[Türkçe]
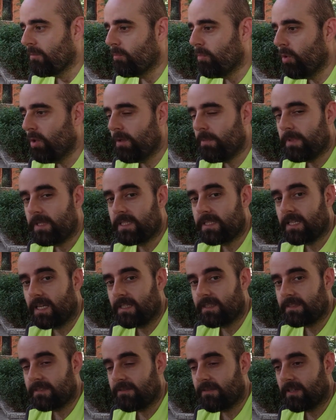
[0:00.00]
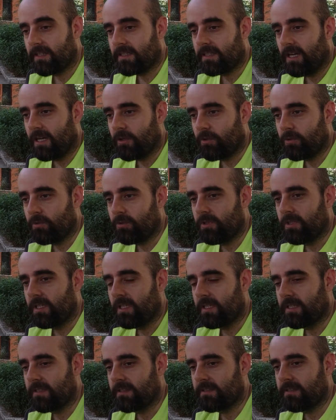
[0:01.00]
Böyle bir hikayesi var
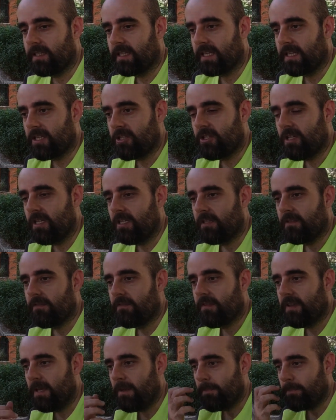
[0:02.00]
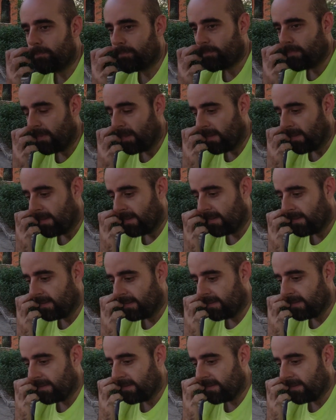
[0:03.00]
kanunuyla arasında geçen ve e,